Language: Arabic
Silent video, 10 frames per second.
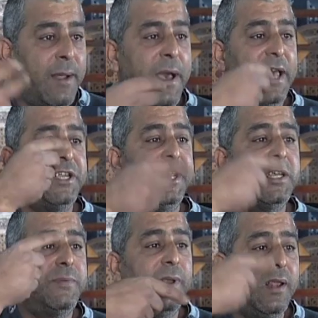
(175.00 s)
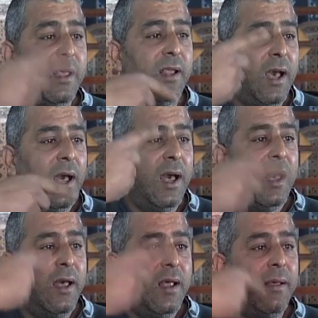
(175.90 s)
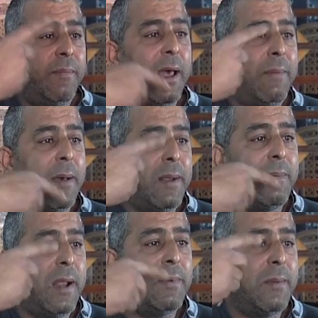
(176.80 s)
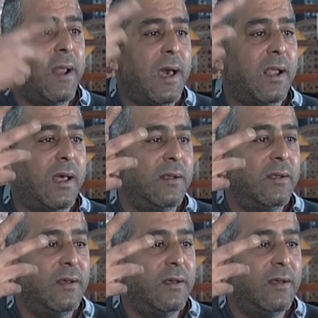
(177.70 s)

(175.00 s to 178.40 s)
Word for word: راه ما حشناش بال بلا بلا بلا بلا بلا بلا لا